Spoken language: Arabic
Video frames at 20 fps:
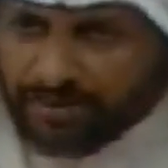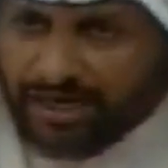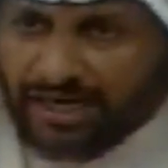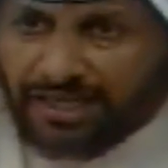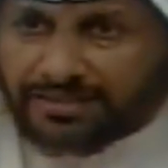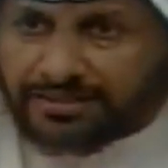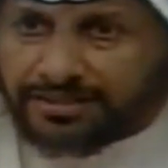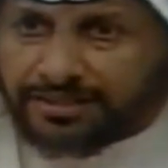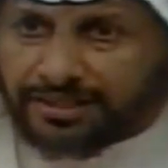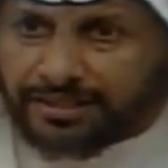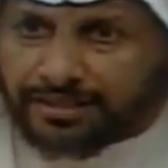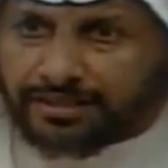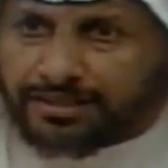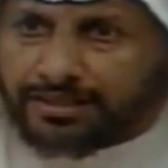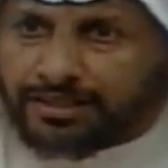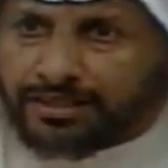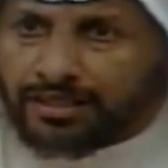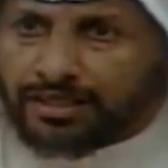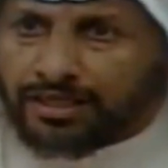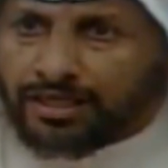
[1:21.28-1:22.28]
عندك
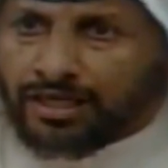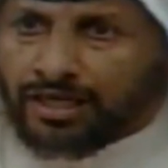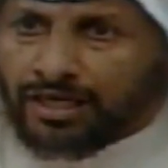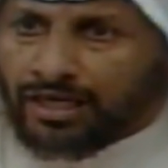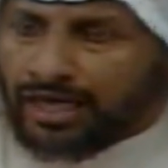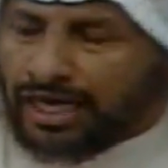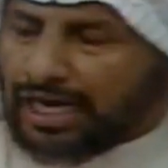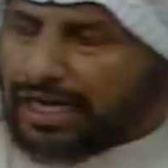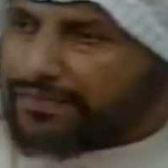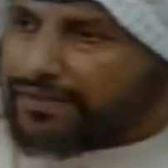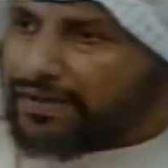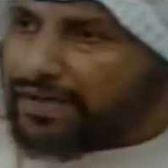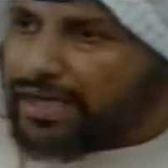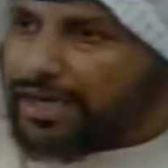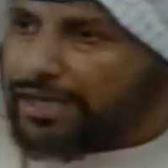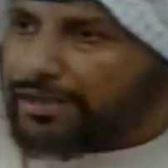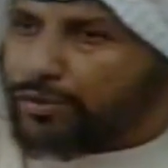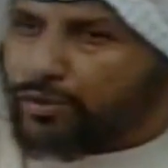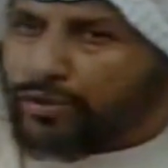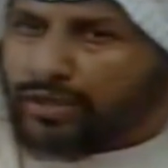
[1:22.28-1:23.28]
هذا
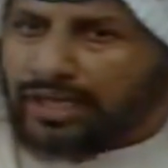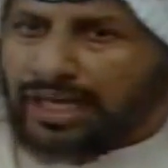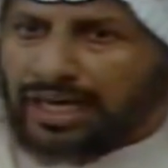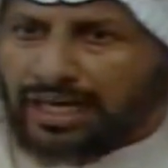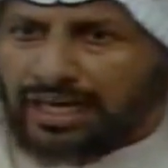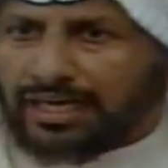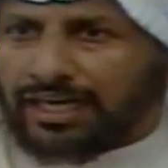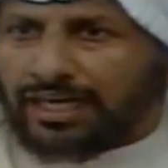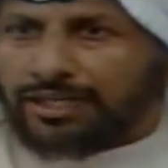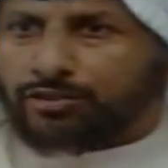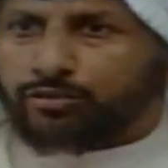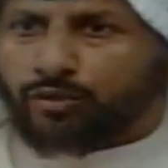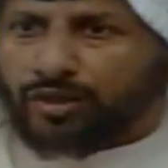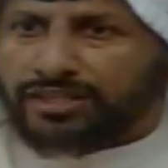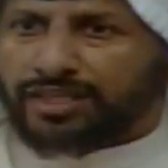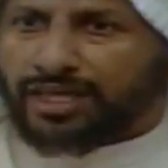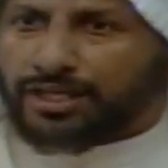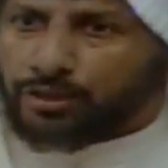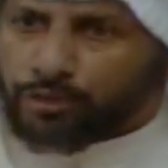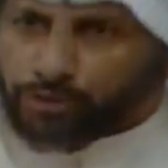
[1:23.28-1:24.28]
القانون لعله
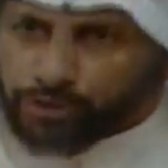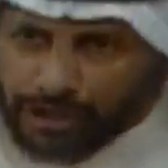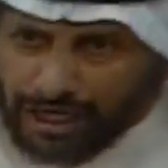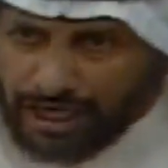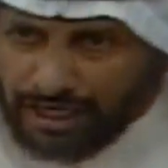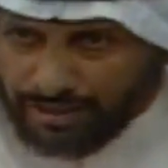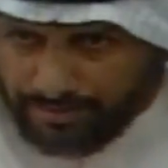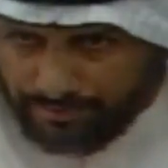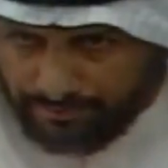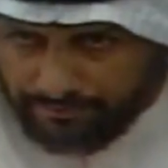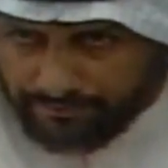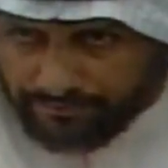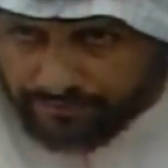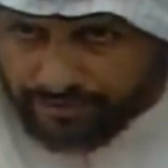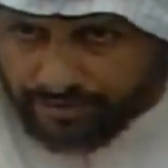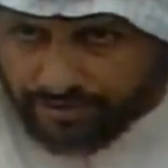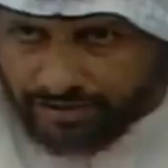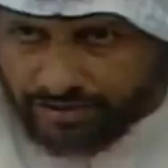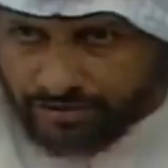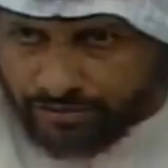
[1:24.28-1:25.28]
شوية يساهم
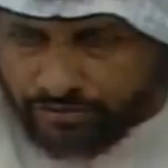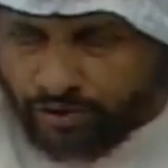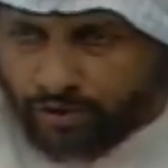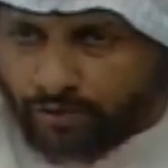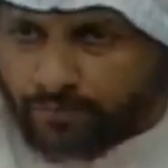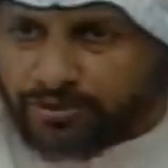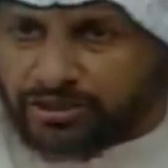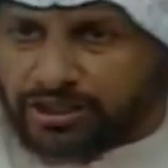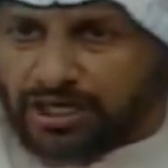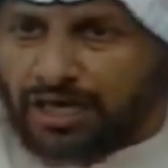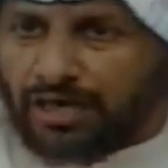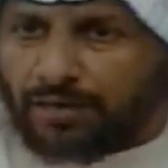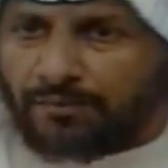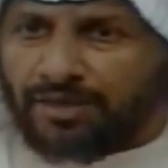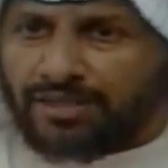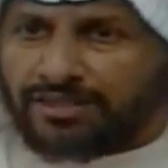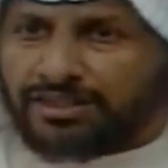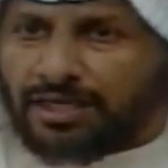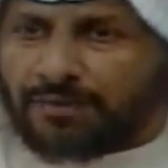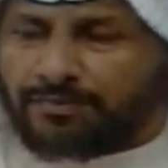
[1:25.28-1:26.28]
وهو مساهمة
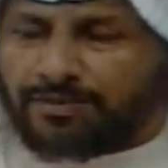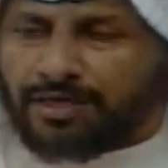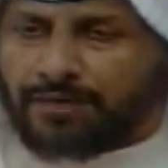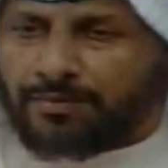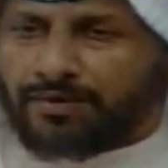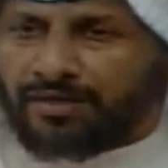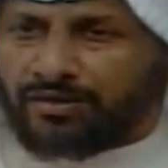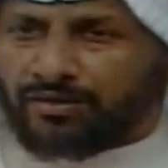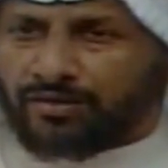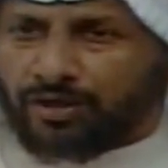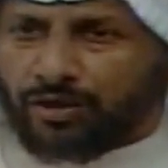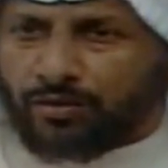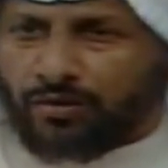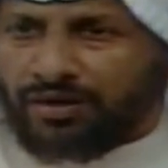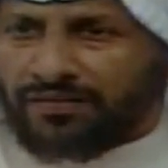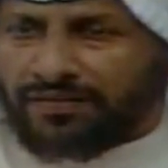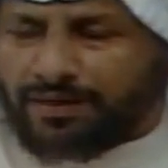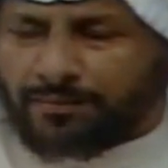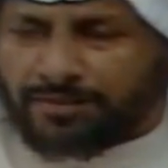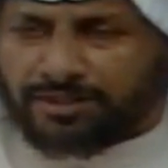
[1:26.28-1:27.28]
إيجابية من الأخوة
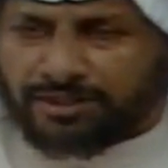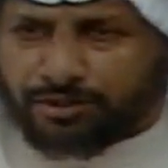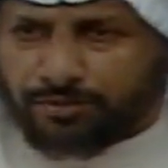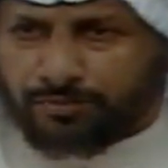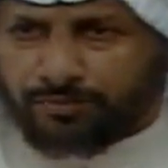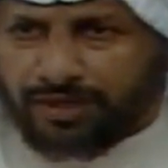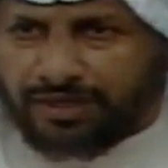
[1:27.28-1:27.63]
أعضاء مجلس